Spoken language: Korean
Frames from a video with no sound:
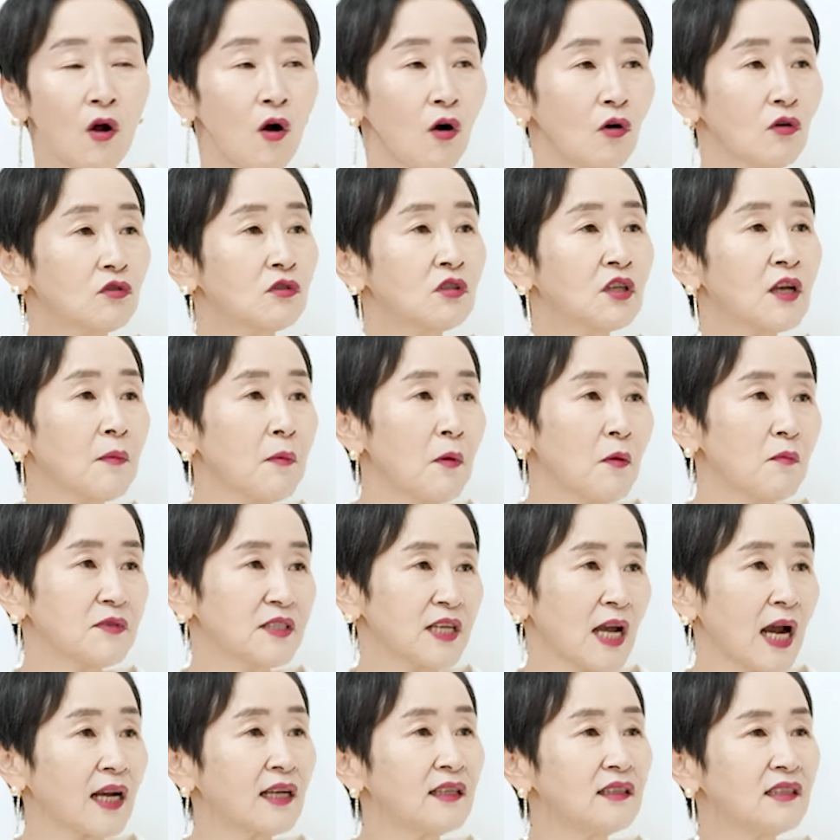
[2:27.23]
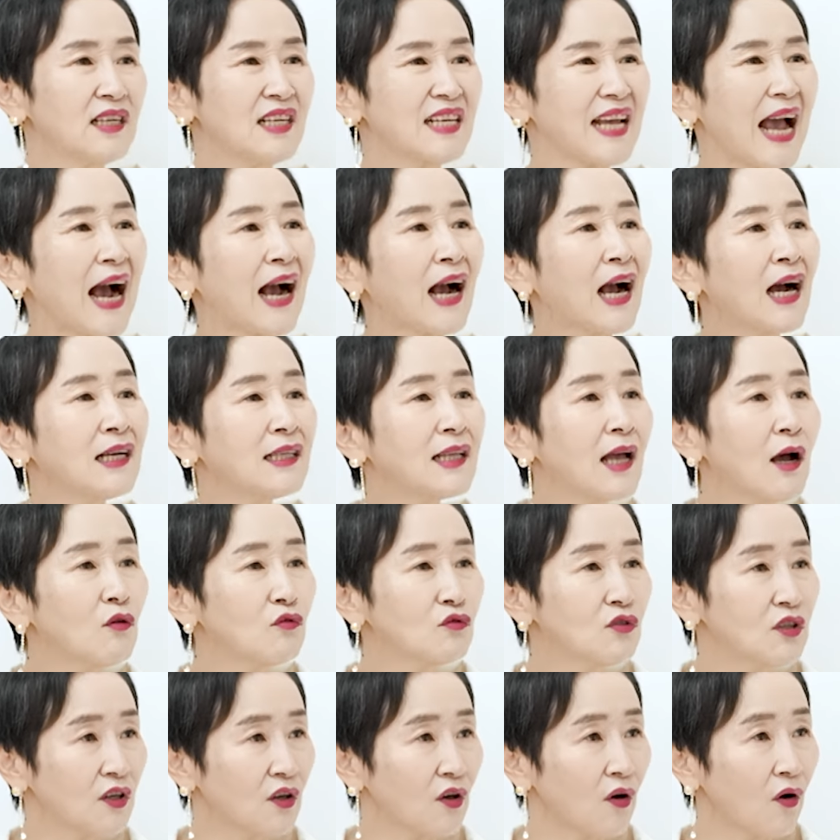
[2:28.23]
어떻게 보면 자기들이 약하다고
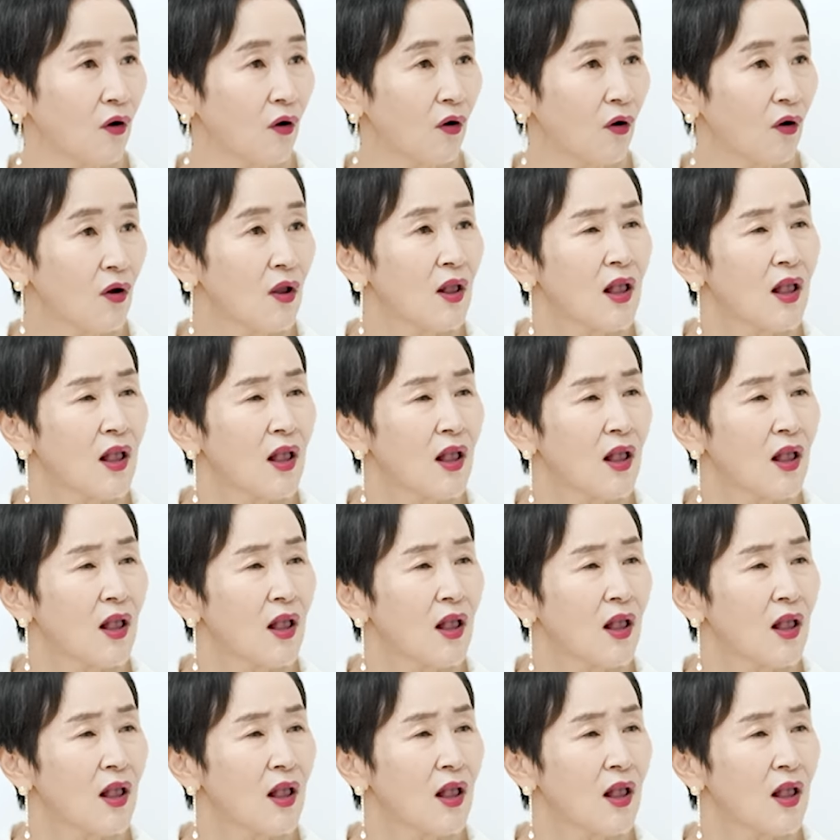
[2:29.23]
느껴.